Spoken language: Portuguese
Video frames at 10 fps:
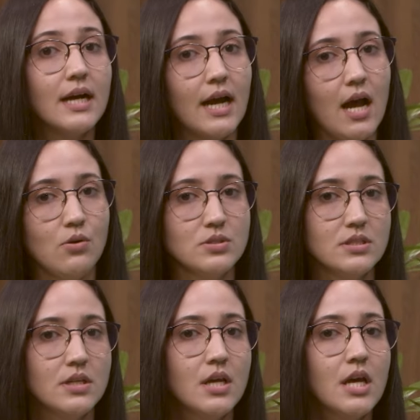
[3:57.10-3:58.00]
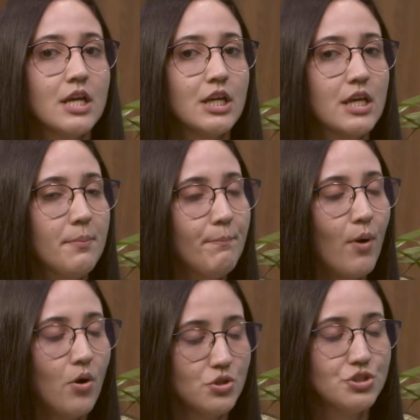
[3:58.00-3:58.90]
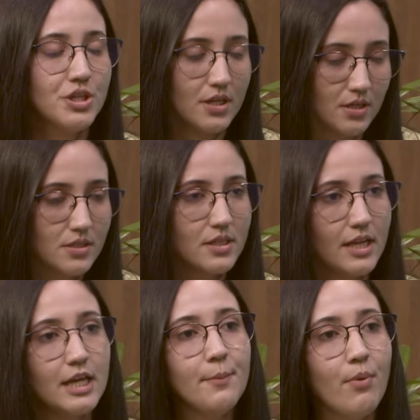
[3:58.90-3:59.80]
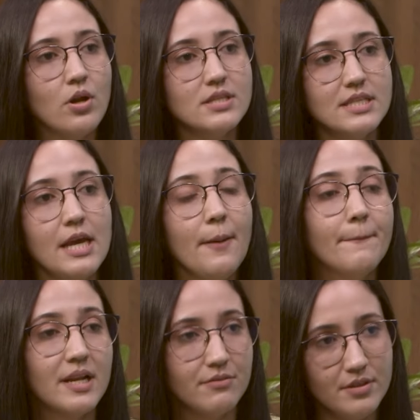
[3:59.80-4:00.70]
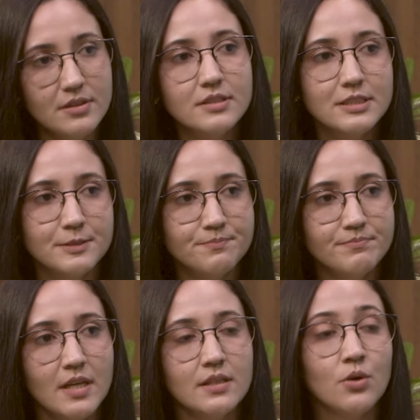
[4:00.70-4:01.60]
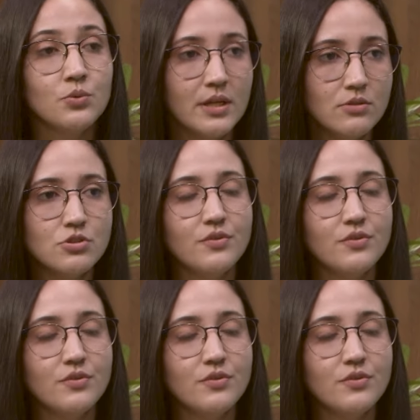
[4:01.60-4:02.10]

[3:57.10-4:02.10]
causa que pode de câncer, né, que pode ser prevenida. Então, dentre os